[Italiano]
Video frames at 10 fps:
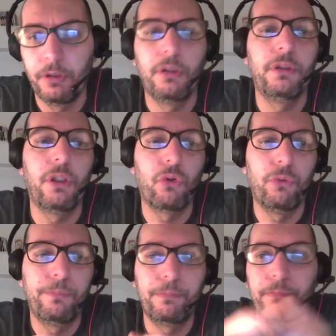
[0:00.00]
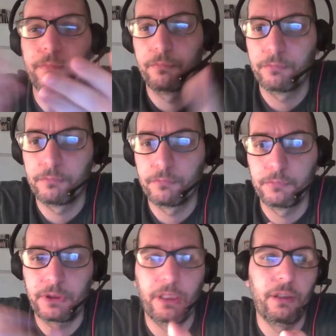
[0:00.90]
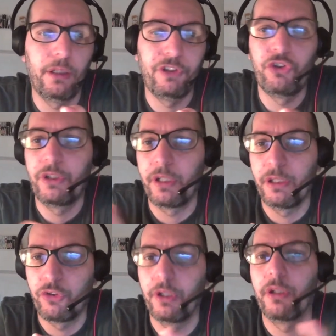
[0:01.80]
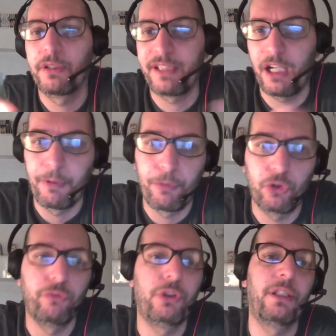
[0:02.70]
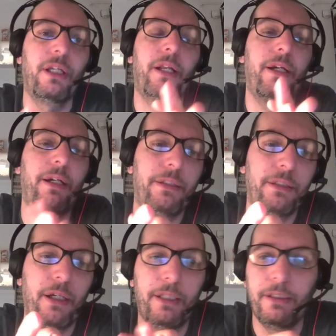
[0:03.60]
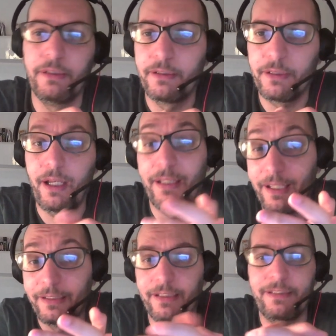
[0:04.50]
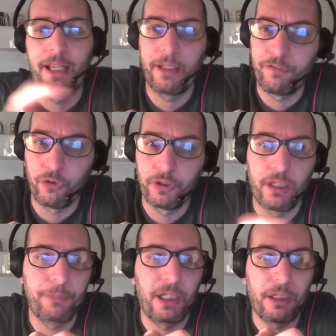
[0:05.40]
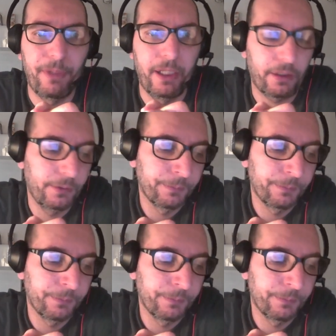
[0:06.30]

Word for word: eh, di Raw. Che la vincitrice sarebbe poi dovuta andare ai, a Nelly Nessel ad affrontare Bianca Belair.